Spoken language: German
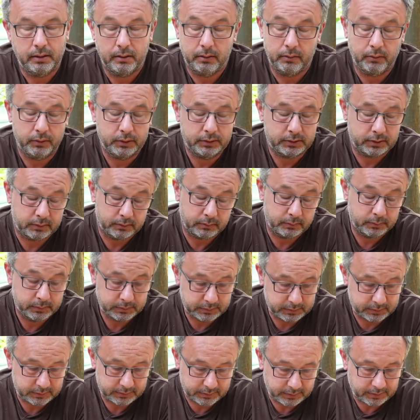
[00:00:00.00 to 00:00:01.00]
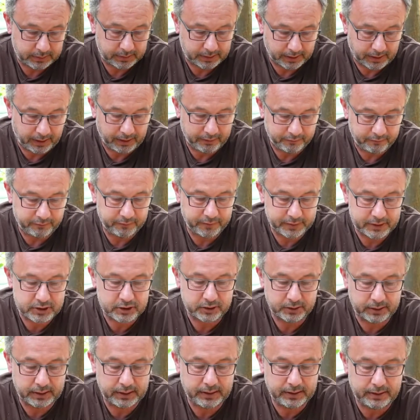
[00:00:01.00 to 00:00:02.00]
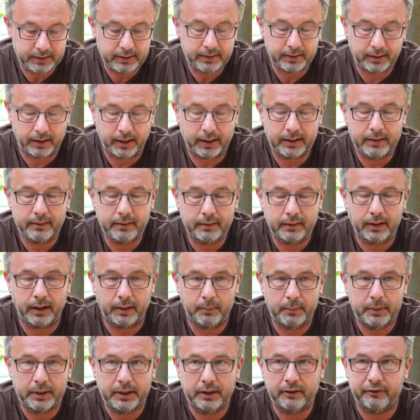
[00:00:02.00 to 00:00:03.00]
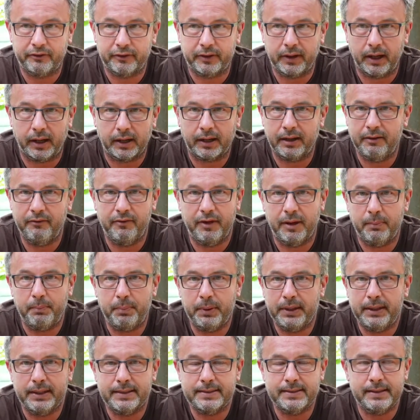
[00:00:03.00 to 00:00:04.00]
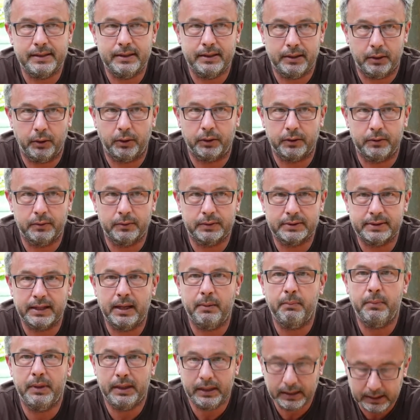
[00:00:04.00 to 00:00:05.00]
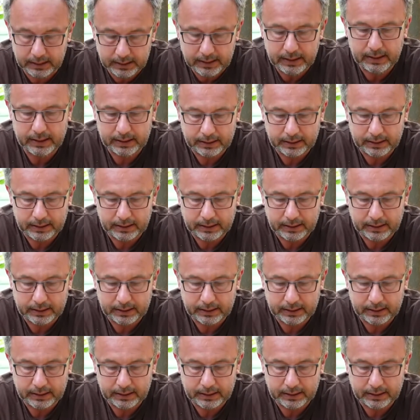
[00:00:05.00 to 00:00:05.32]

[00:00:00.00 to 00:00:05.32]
Also muss, die greifen jetzt schon richtig an, mit der Frage, wer bitte sind die Ordnungsämter?